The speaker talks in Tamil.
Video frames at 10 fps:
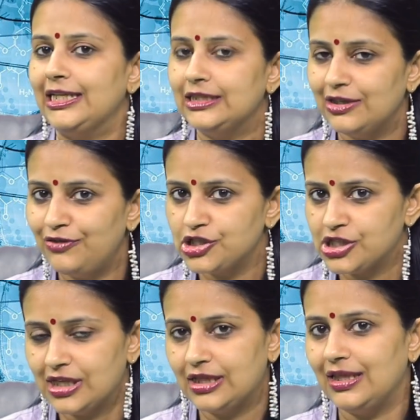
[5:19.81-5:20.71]
எந்த
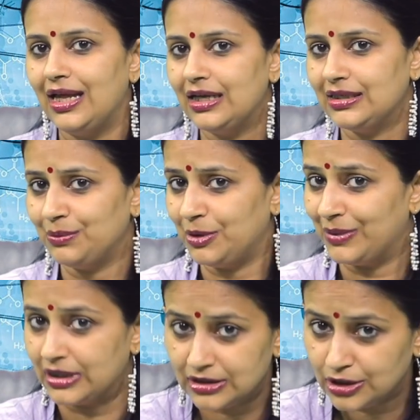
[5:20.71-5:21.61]
விஷயத்தில் நம்ம
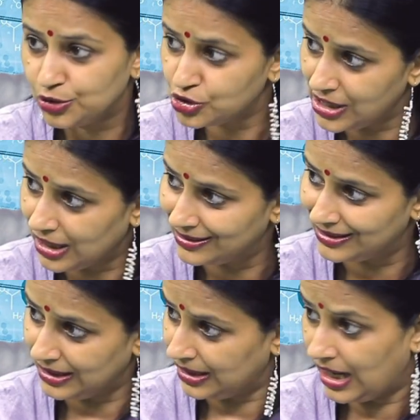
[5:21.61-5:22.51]
மருந்து யூஸ்
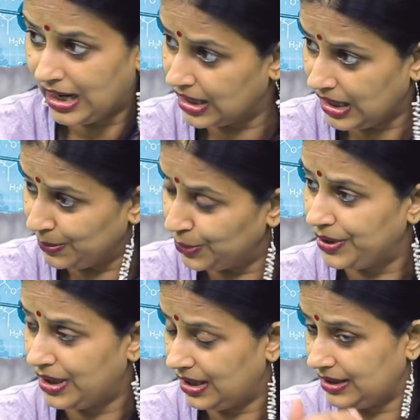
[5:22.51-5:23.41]
ஆகுது ஆகாமல்